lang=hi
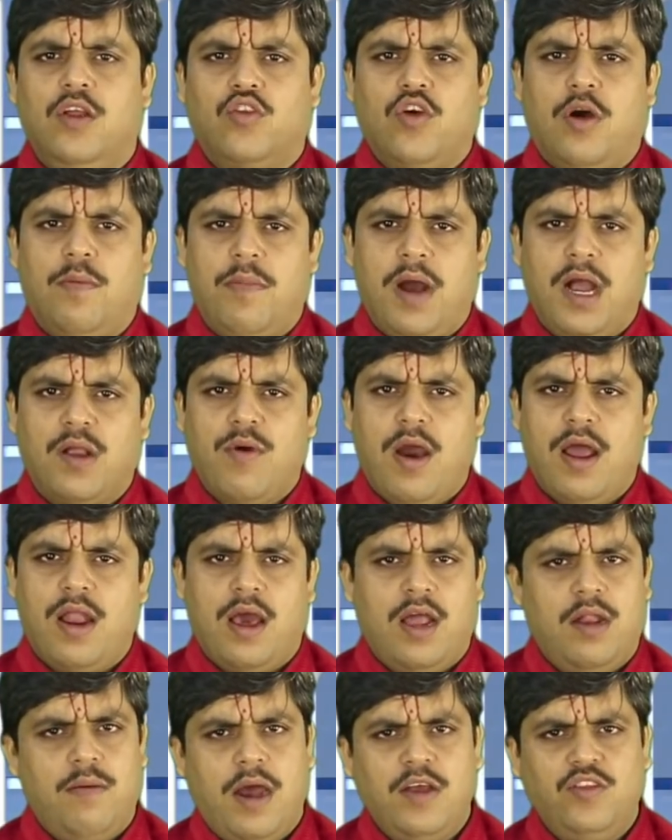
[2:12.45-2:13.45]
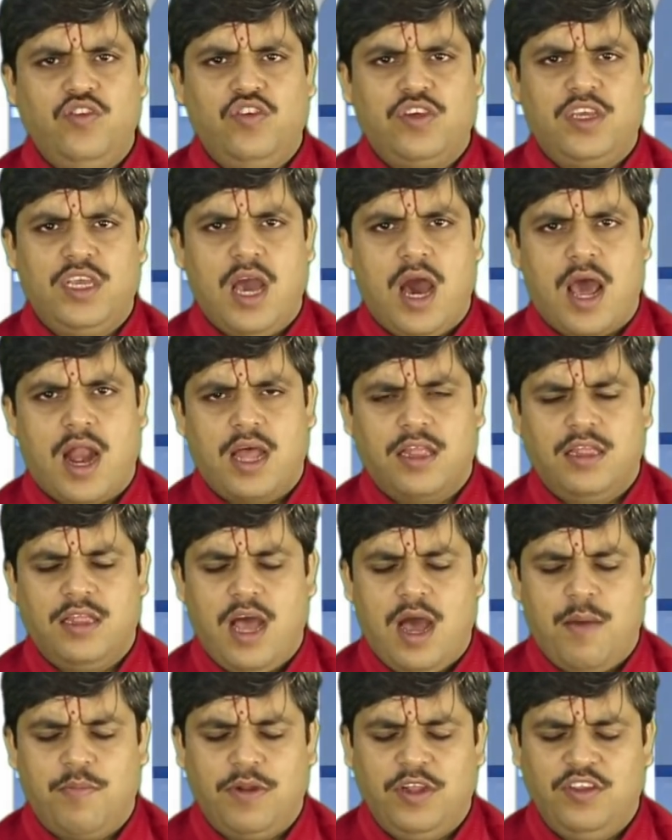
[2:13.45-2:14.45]
तो हम भगवान हनुमान जी की
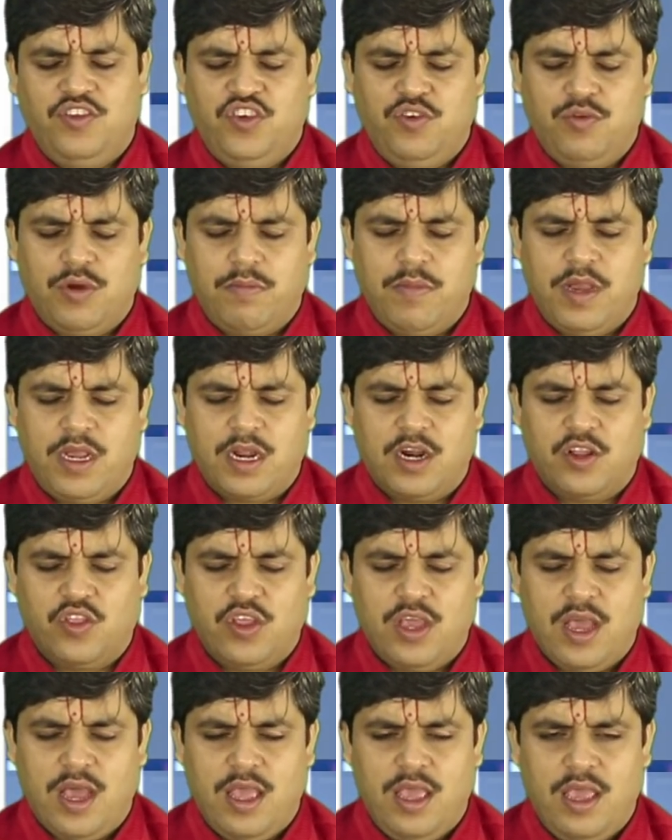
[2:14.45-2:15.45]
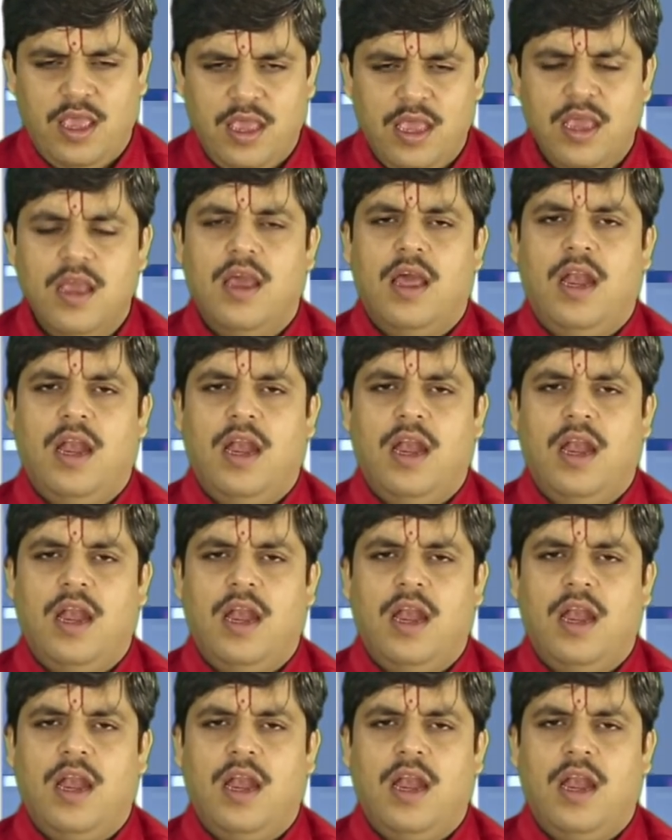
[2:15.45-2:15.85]
आराधना अपने जीवन में करते आए हैं